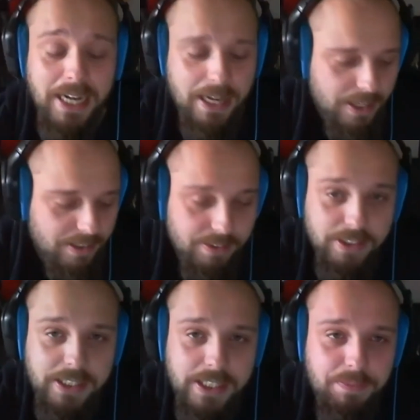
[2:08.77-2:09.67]
ja, äh,
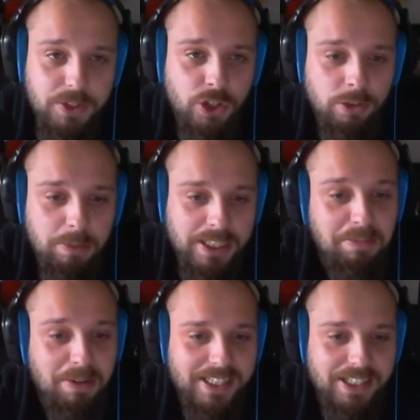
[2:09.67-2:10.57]
ich habe das schon mal
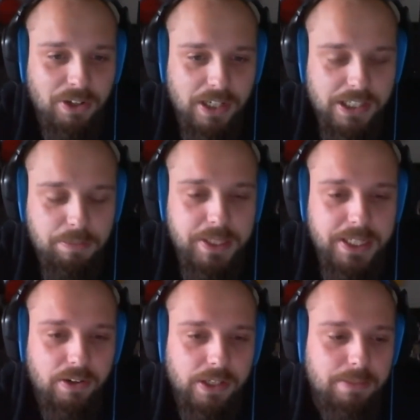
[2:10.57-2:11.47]
gemacht. Natürlich, ich bin
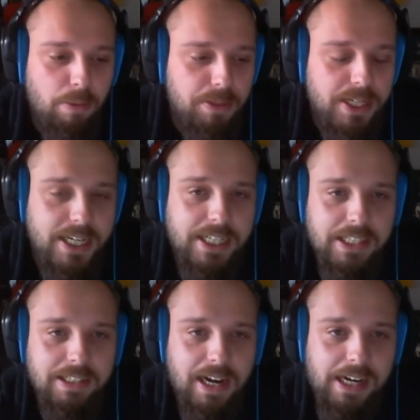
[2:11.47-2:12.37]
ja auch, das ist momentan
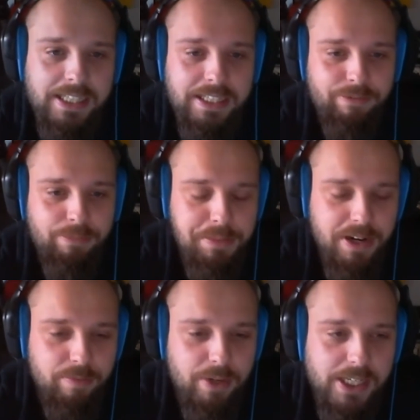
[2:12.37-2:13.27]
äh, aktiv bei mir
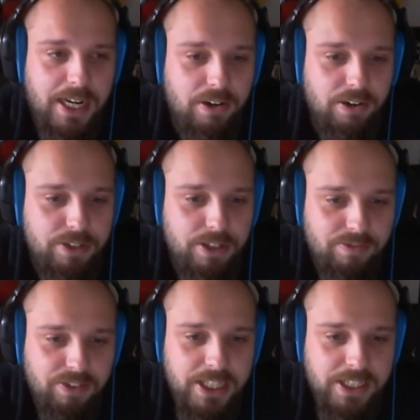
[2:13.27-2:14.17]
auf dem Kanal auch
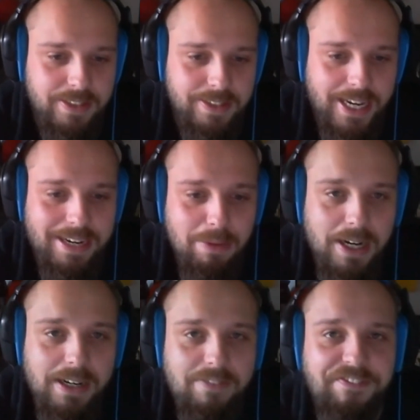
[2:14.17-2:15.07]
ein wichtiges
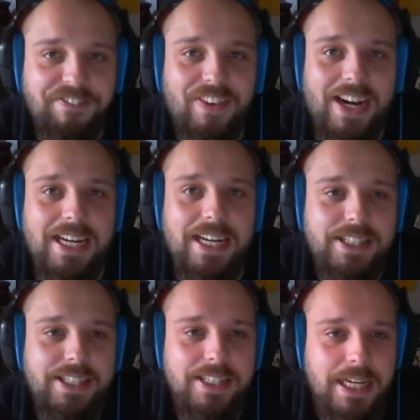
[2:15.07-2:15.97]
Thema, weil
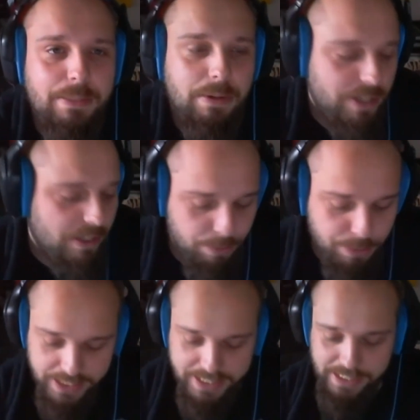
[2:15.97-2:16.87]
ich das Thema wieder für
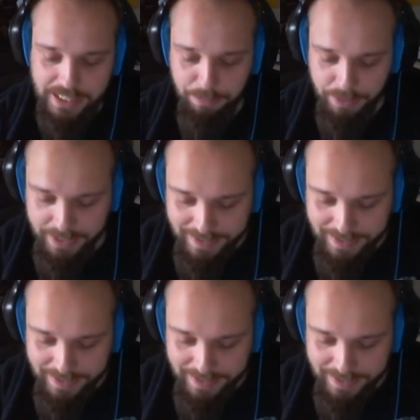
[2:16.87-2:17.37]
mich entdeckt habe.